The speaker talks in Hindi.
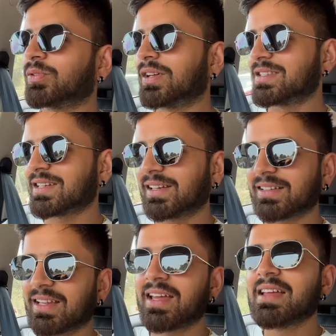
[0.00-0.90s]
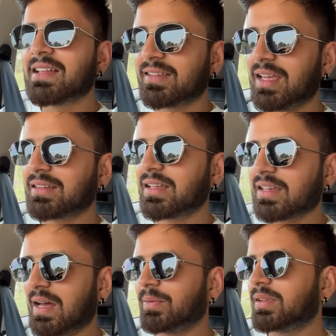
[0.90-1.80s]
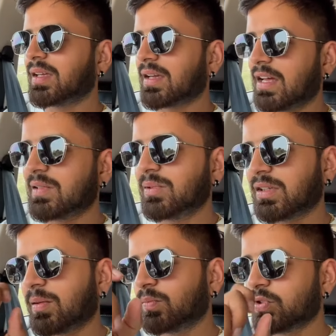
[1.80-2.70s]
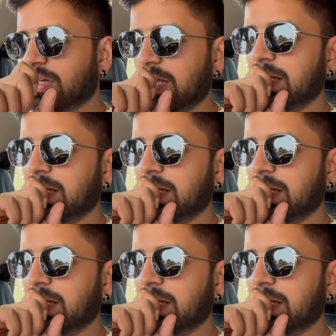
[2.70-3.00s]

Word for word: थोड़ा अच्छा लगता है देखते हैं क्या बनता है क्या नहीं बनता बस मुझे